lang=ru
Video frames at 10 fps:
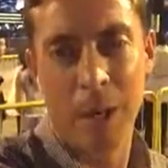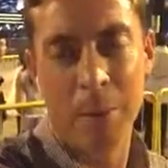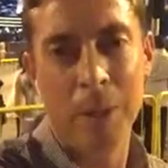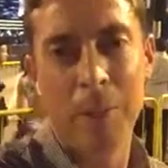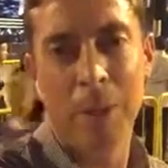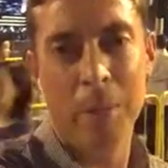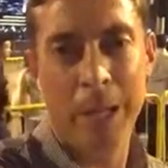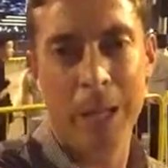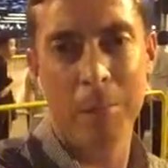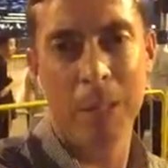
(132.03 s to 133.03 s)
был
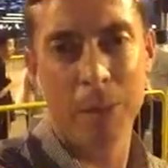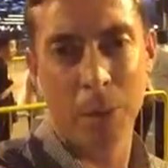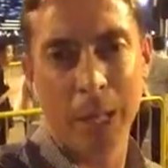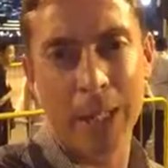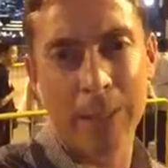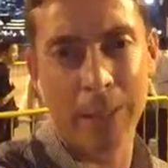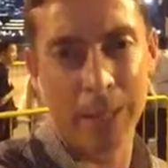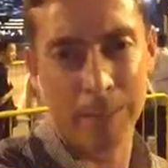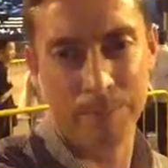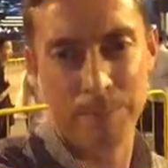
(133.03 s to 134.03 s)
примером для других
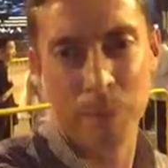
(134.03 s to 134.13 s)
стран.